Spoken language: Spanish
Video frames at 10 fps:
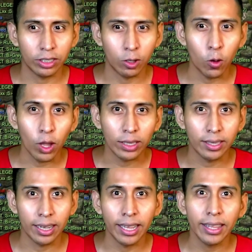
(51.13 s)
lo
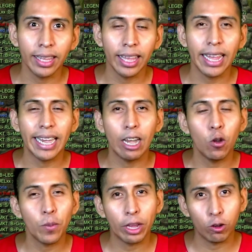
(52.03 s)
excelente era
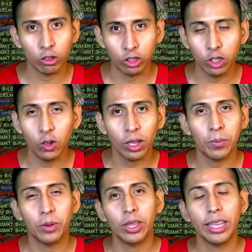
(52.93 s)
lo mejorcito que
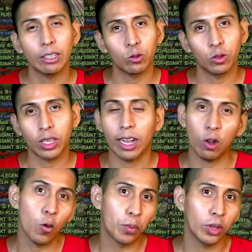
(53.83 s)
podía usar
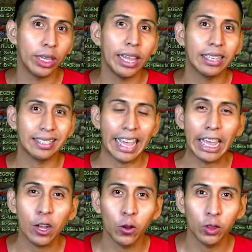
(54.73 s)
o podías
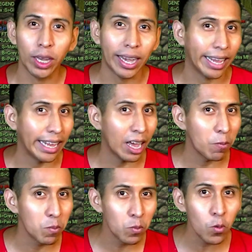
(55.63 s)
encontrar. Era
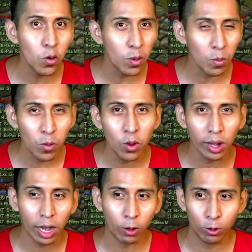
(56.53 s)
muy, muy
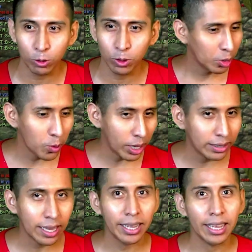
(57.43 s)
raro. Incluso
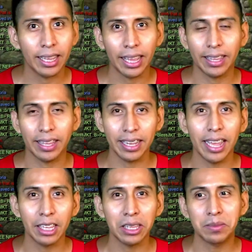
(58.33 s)
tuvieras a alguien que
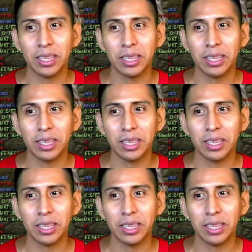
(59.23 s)
tenía ítems